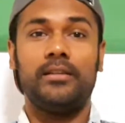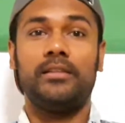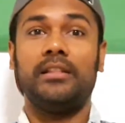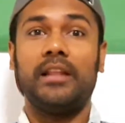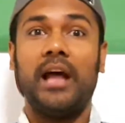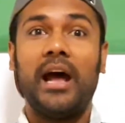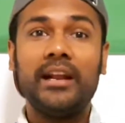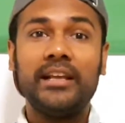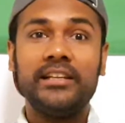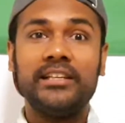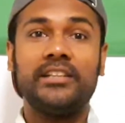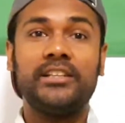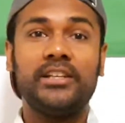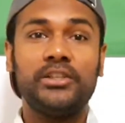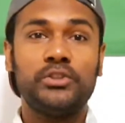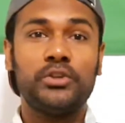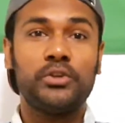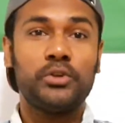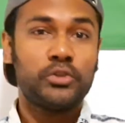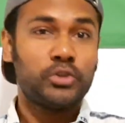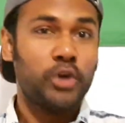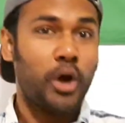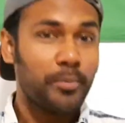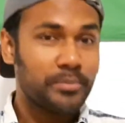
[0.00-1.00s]
নারী জাতির
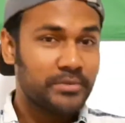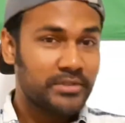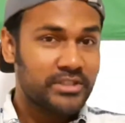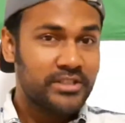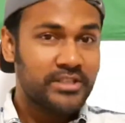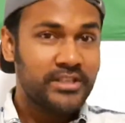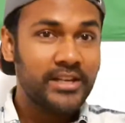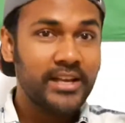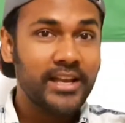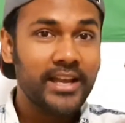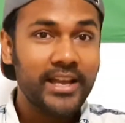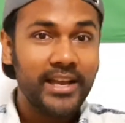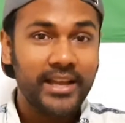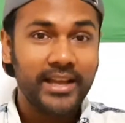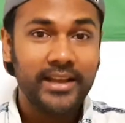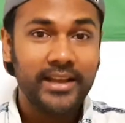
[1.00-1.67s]
জন্য সবচেয়ে